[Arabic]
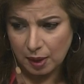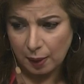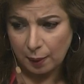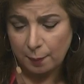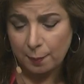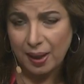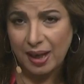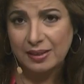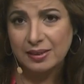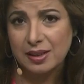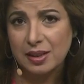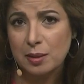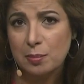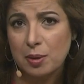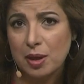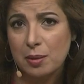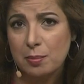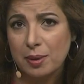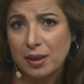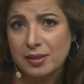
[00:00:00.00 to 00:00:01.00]
بعد ايه
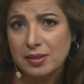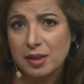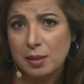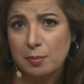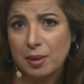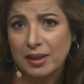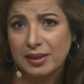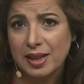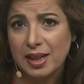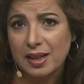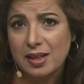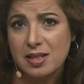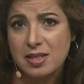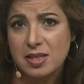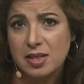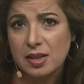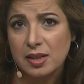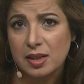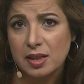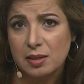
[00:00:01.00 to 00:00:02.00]
باربع ايام بعد اجازه
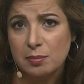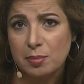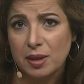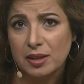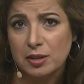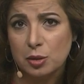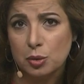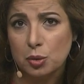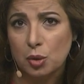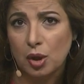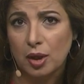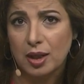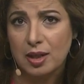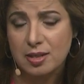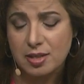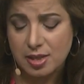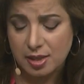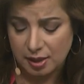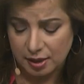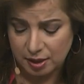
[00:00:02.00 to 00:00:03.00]
العيد بعد رجوع
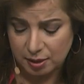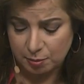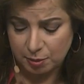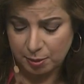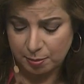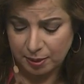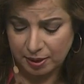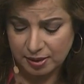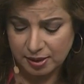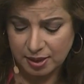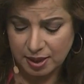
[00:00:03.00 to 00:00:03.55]
اجازه العيد باربع